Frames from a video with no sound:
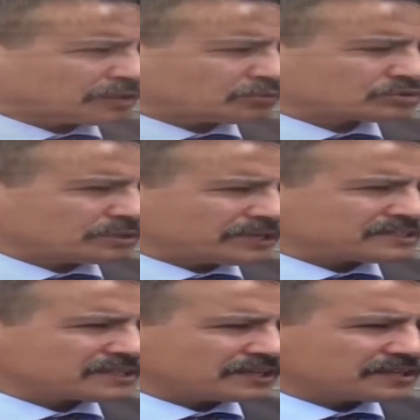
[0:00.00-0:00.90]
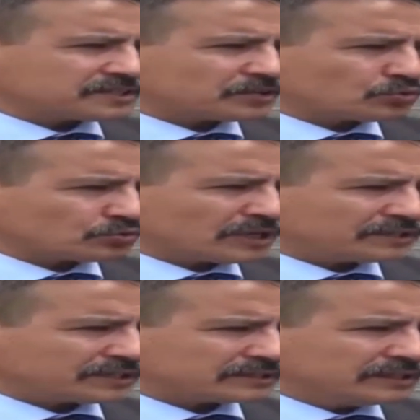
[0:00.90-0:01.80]
ele geçirilen mermilerle
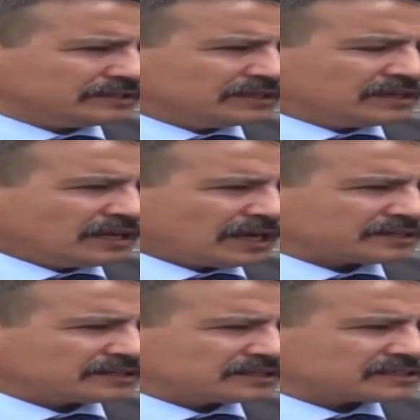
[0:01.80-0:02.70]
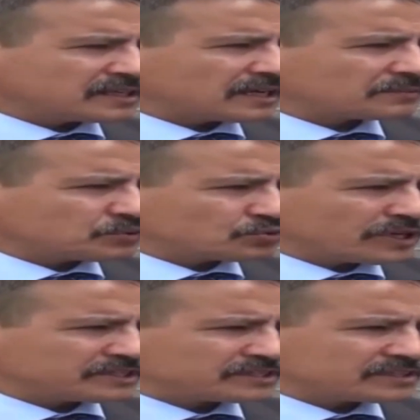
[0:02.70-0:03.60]
andımız yazıldı.
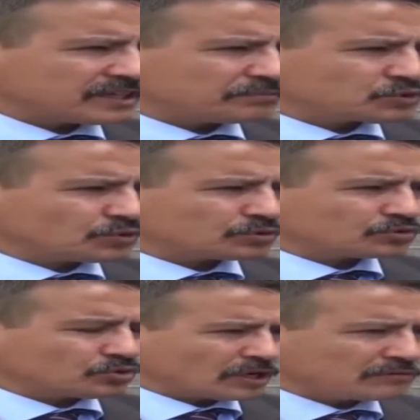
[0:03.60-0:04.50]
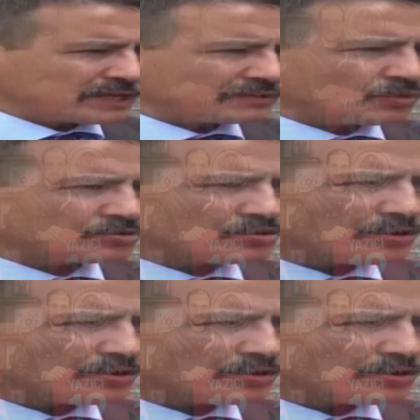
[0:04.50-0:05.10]
Türkiye, Trabzon İl